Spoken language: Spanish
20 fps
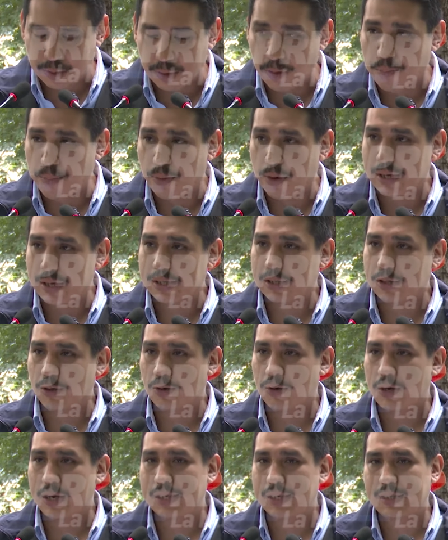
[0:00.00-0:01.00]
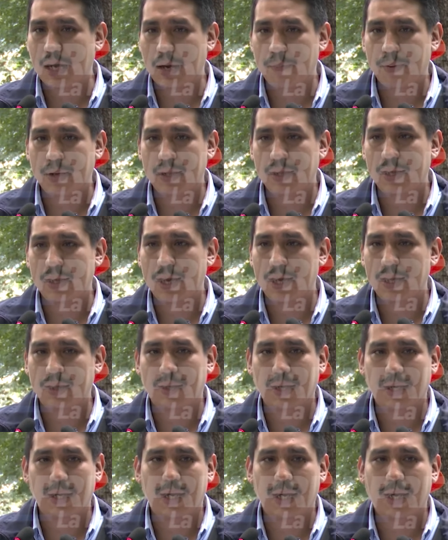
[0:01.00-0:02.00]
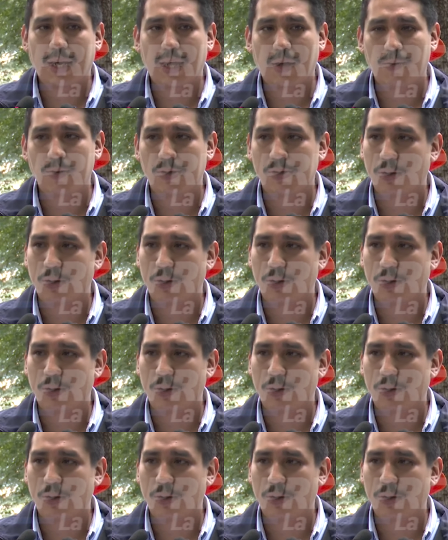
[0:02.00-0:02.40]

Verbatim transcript: supuesto estar pendiente en cada uno de